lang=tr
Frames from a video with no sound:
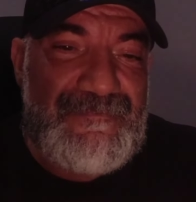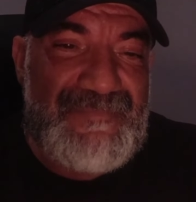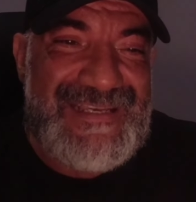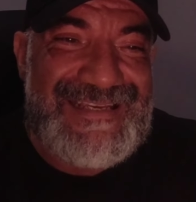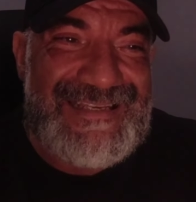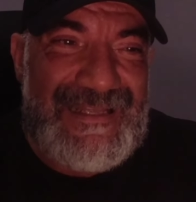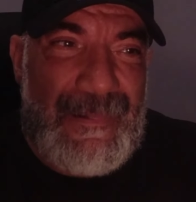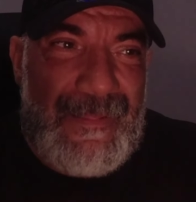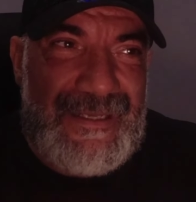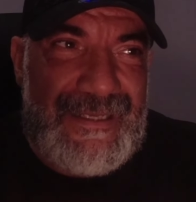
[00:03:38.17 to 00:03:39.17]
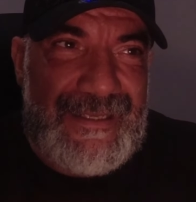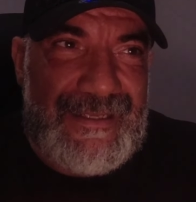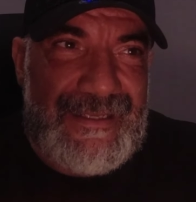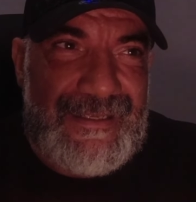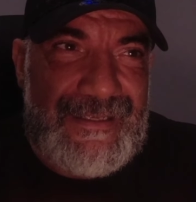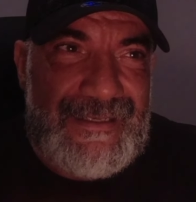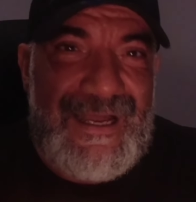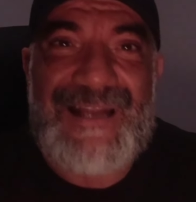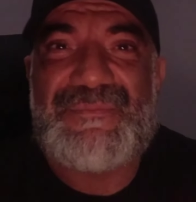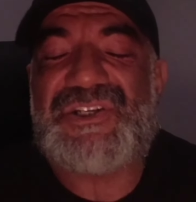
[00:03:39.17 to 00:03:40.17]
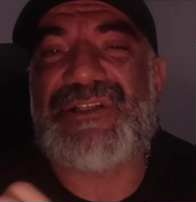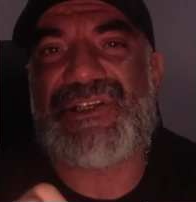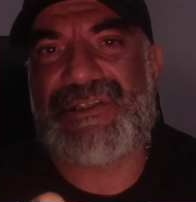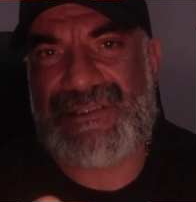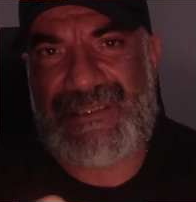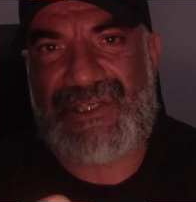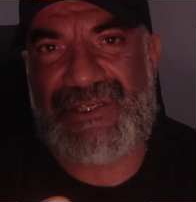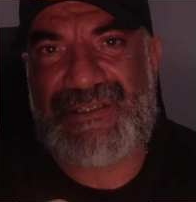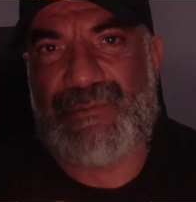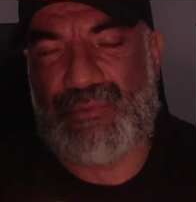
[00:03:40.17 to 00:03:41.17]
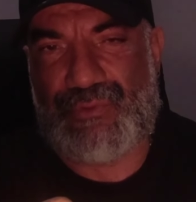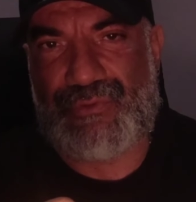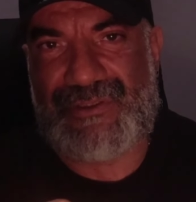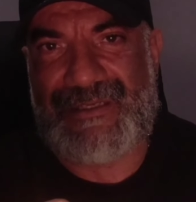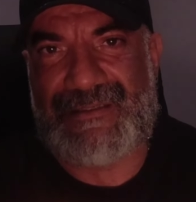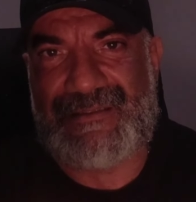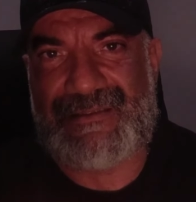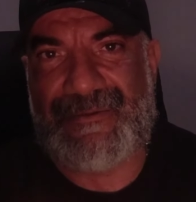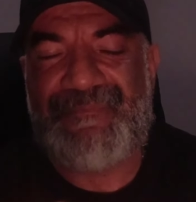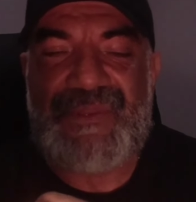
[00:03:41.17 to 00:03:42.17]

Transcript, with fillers: bir e, karmaşanın içerisinde bulursunuz kendinizi.